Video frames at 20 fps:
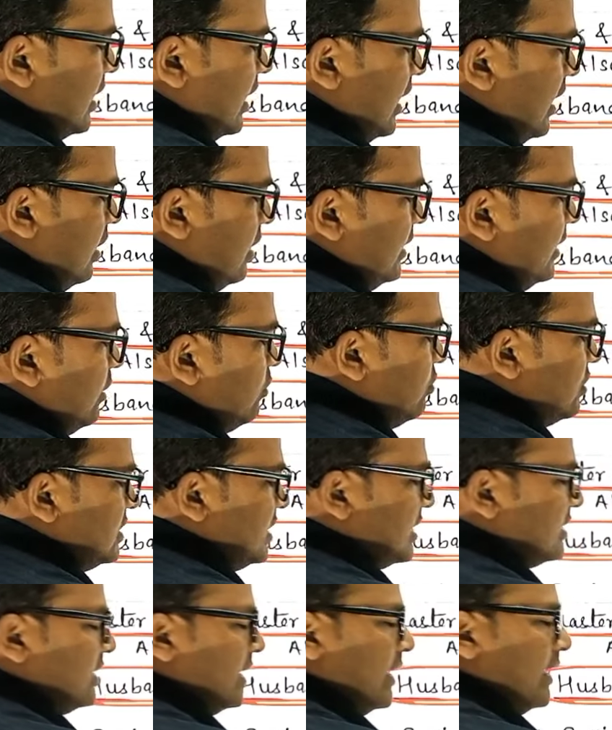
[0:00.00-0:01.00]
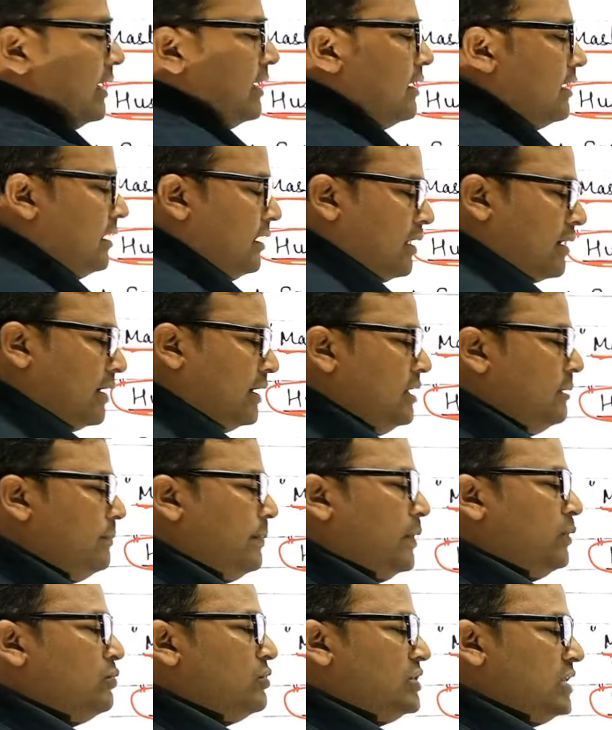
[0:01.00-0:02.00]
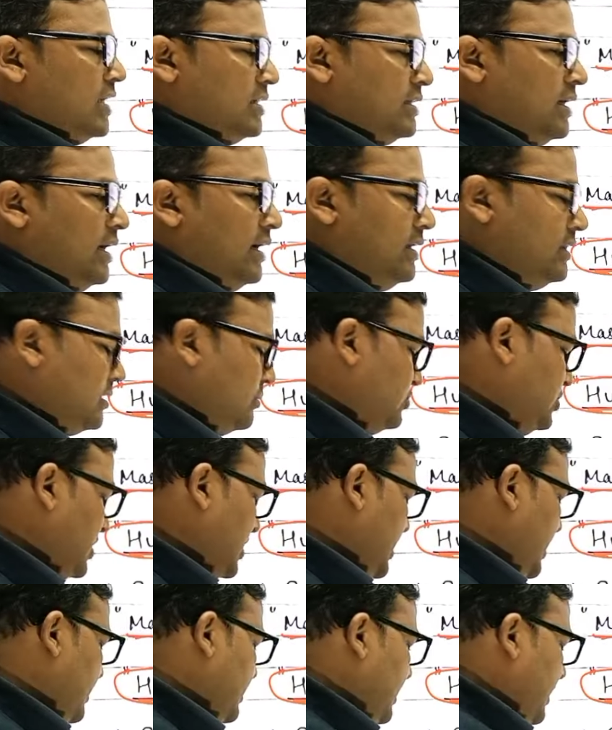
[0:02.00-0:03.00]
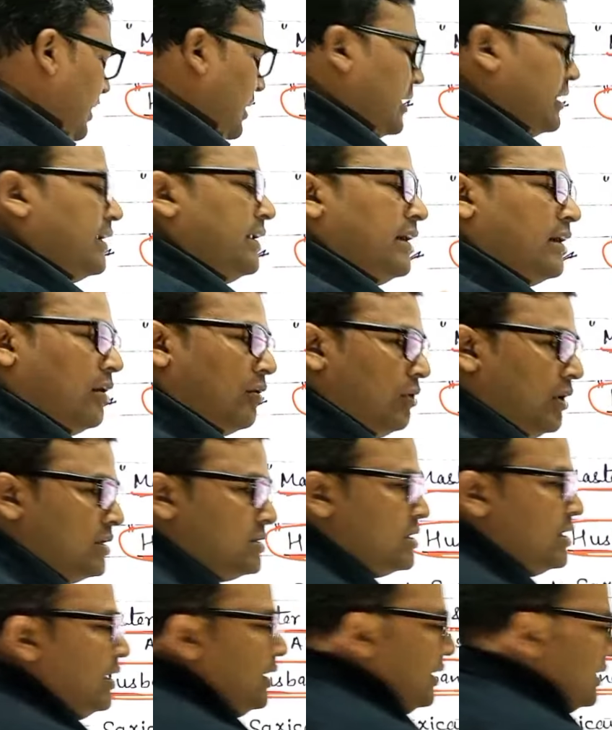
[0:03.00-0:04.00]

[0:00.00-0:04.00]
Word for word: कहाँ ये उग जाता है लकड़ी पर उग जाता है तब उसे कहते हैं लिग्निकोलस